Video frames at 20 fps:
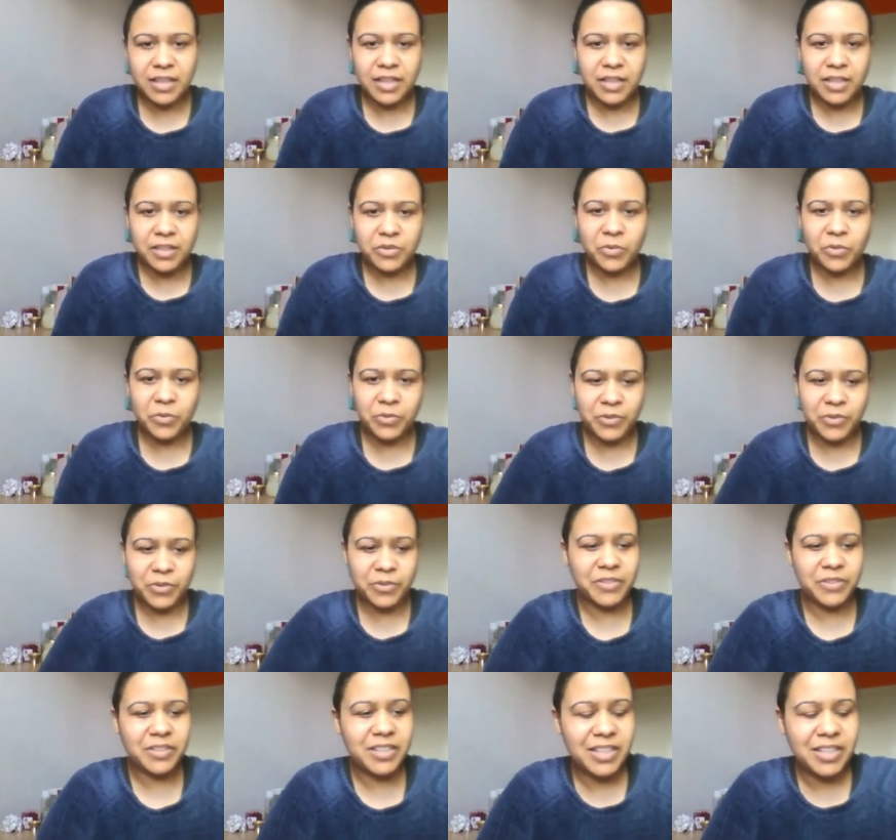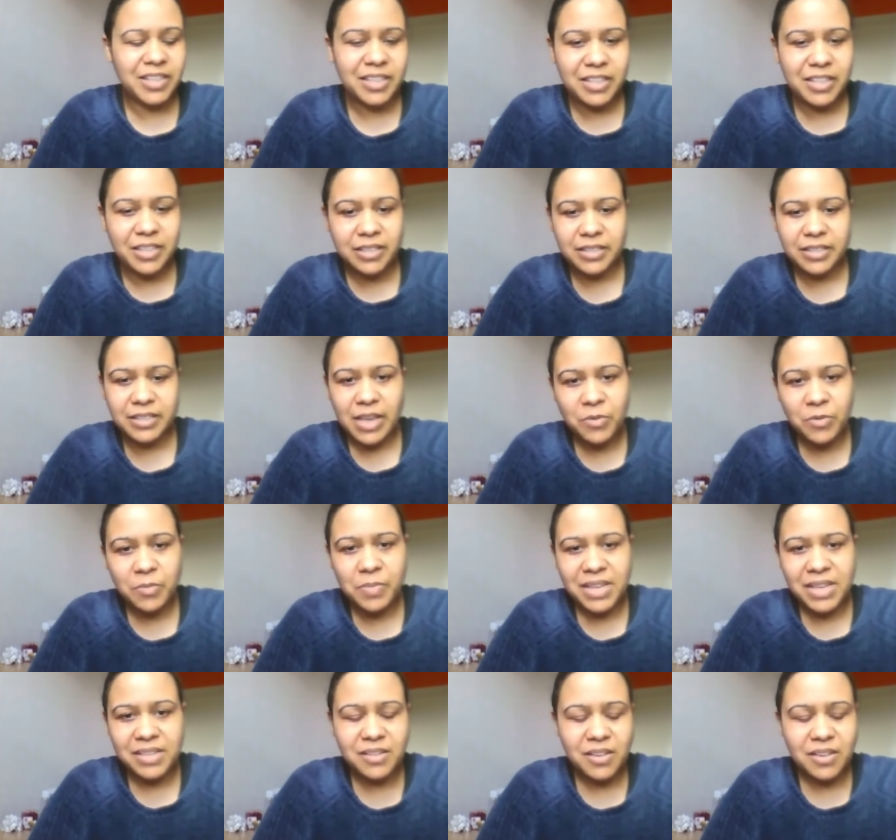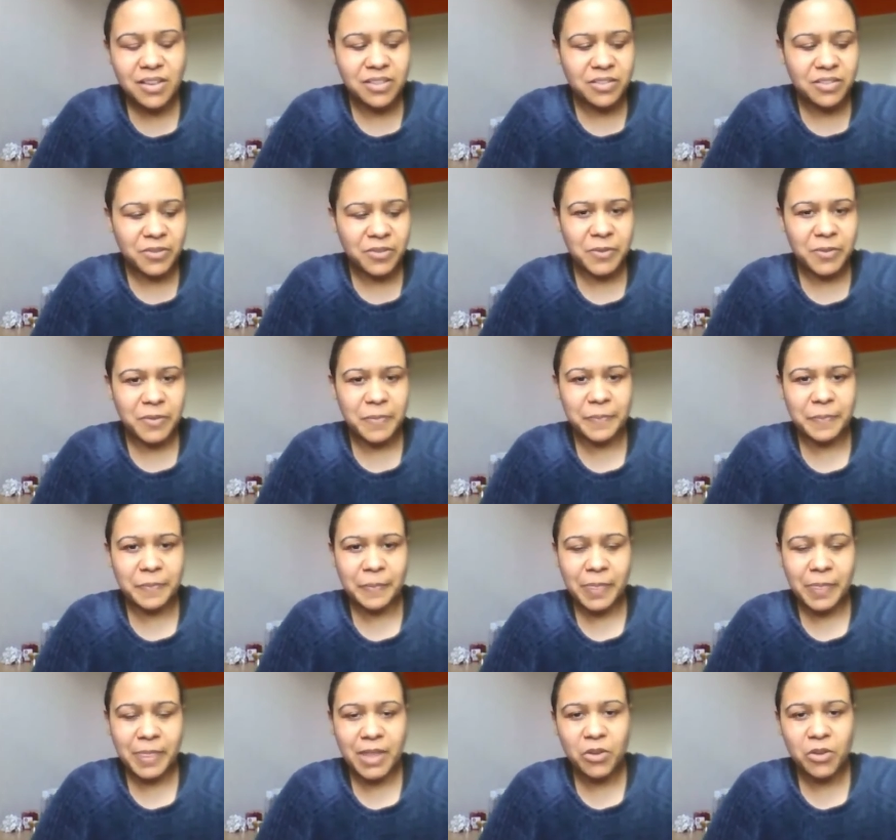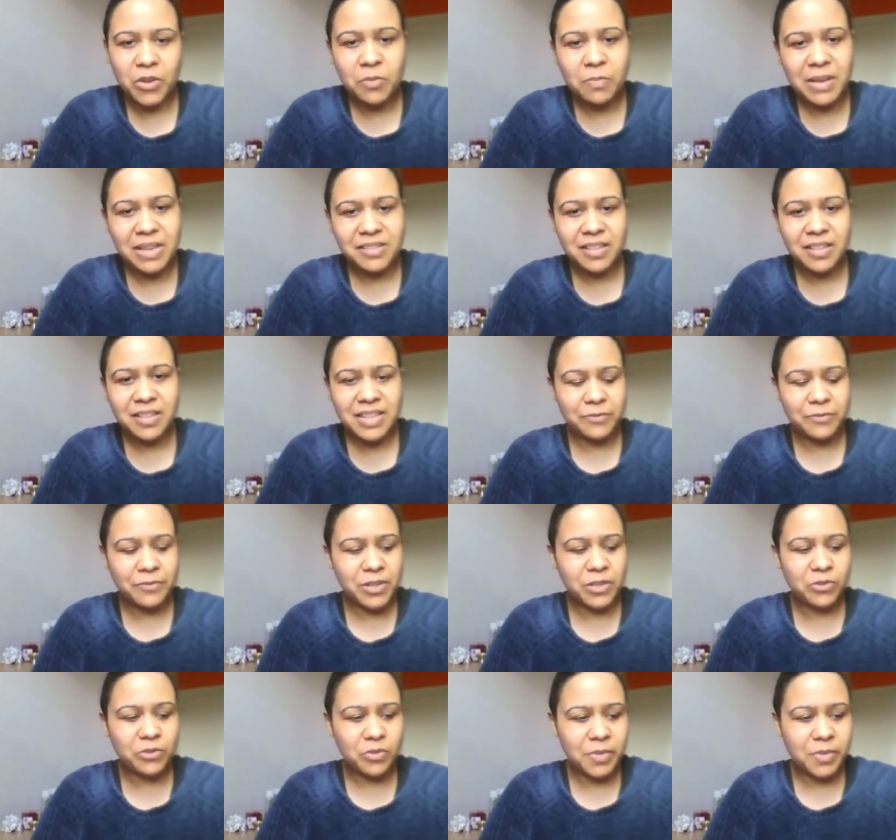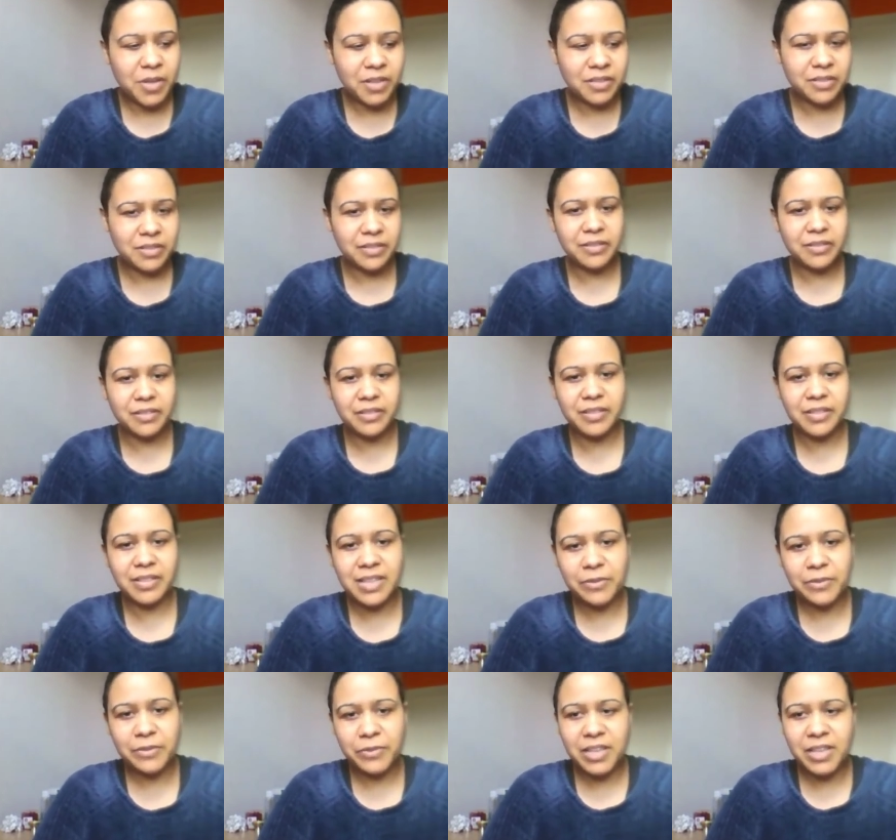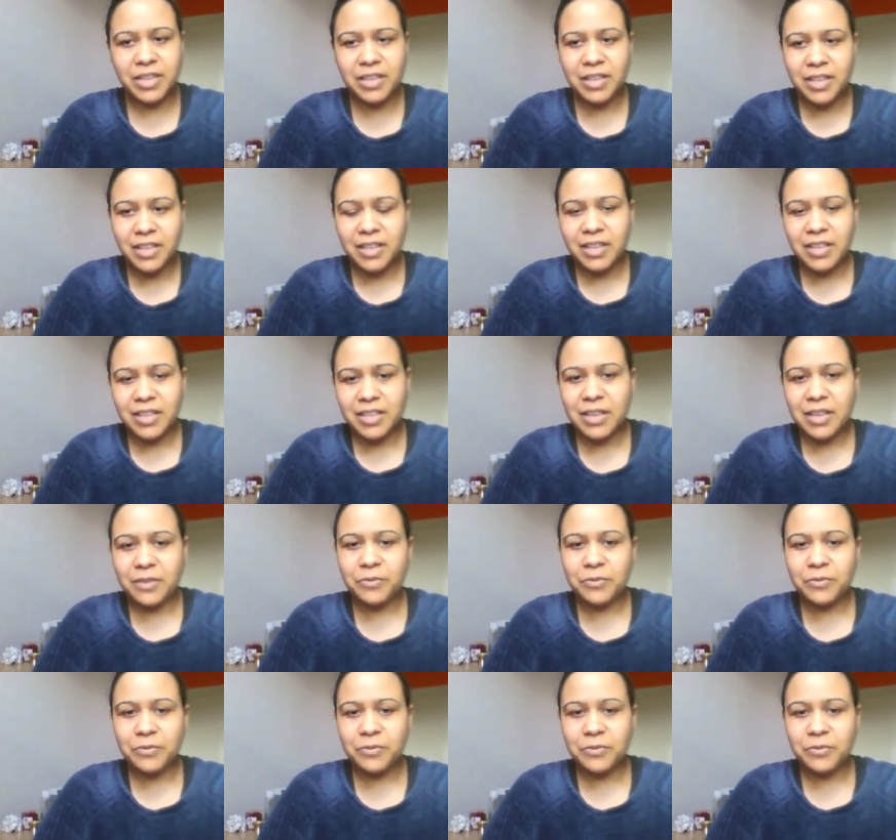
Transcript: Donc, il y a une personne, euh, une personne qui a fait une demande, euh, qui a fait, qui a